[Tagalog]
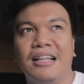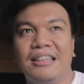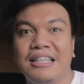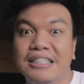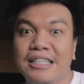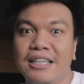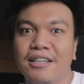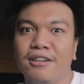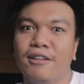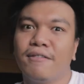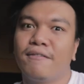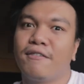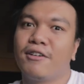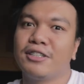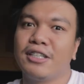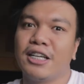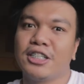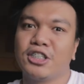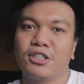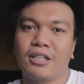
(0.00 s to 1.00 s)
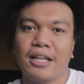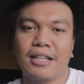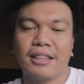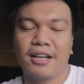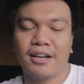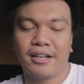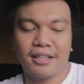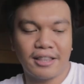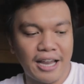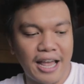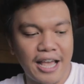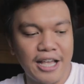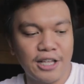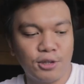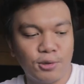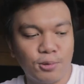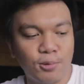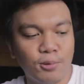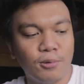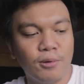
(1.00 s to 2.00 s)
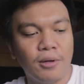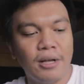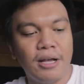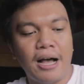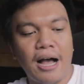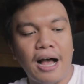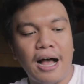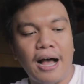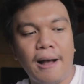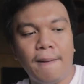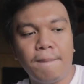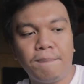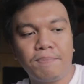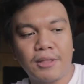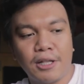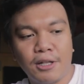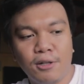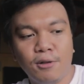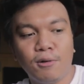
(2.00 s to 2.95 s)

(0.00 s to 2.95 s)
decent conversation and they're trying to um,